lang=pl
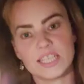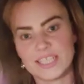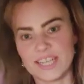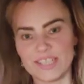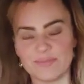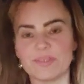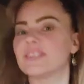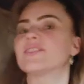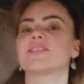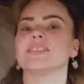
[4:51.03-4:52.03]
Cześć
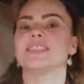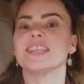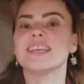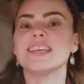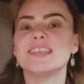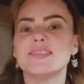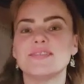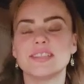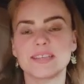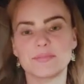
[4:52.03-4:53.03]
moi drodzy i
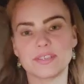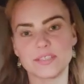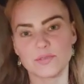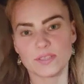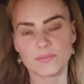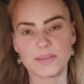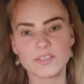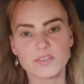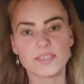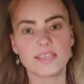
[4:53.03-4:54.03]
witam Was tutaj
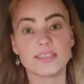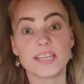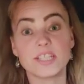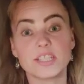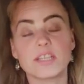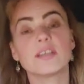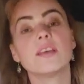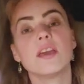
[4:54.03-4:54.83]
bardzo serdecznie.